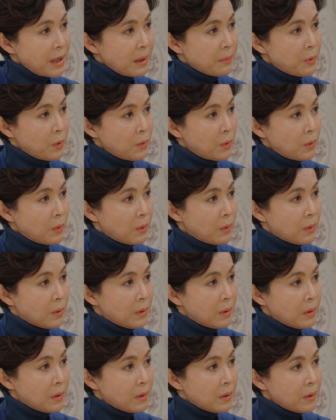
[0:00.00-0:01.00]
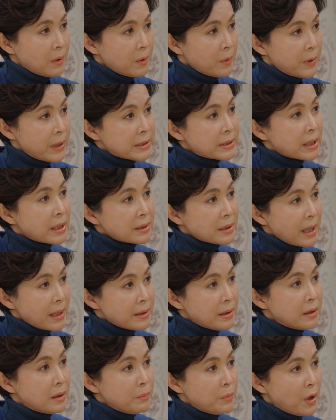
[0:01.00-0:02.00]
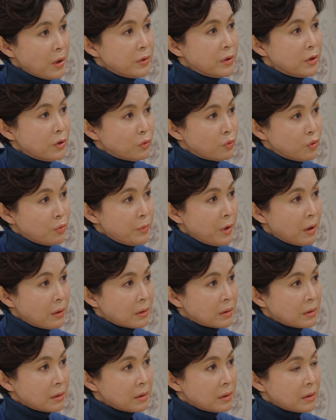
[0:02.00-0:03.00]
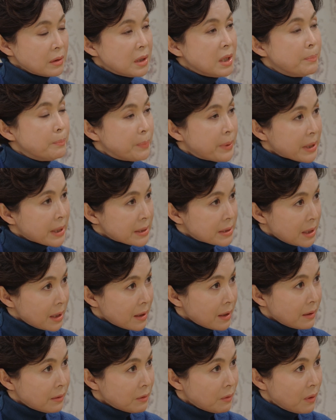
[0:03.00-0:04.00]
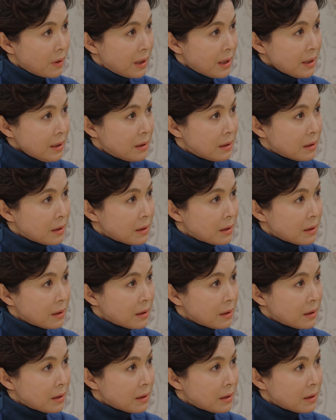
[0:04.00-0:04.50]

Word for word: 나보고 회사 다니는 며느리 두 명 뒷바라지 하라는 거야?